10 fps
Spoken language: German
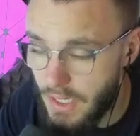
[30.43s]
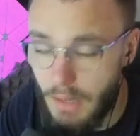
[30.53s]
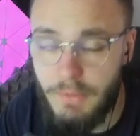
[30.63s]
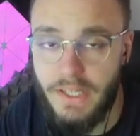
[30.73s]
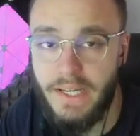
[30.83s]

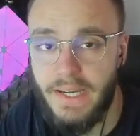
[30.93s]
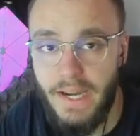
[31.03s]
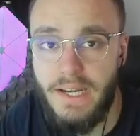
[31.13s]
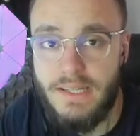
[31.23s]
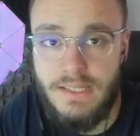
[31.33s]
abonniere
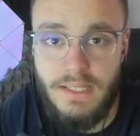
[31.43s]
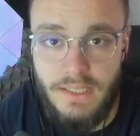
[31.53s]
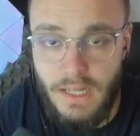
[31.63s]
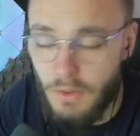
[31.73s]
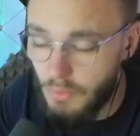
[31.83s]
gerne diesen
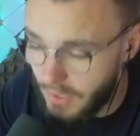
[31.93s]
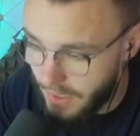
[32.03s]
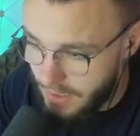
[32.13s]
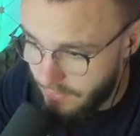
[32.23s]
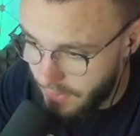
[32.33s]
Kanal und
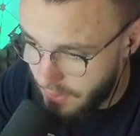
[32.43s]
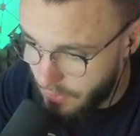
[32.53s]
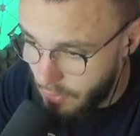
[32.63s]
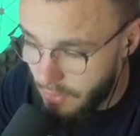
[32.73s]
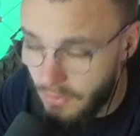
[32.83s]
aktiviere die
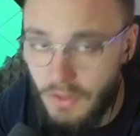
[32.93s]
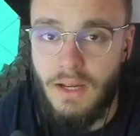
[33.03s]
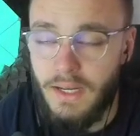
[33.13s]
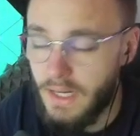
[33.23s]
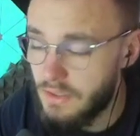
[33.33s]
Glocke.
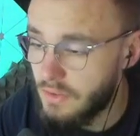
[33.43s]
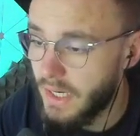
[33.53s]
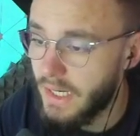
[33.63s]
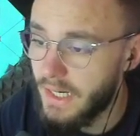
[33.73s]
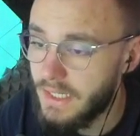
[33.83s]
Lass doch
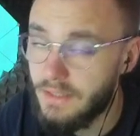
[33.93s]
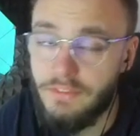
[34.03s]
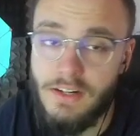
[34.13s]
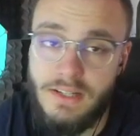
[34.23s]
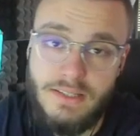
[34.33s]
gerne ein Like da,
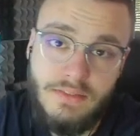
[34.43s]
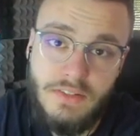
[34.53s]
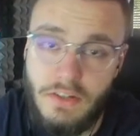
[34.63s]
falls dieses Video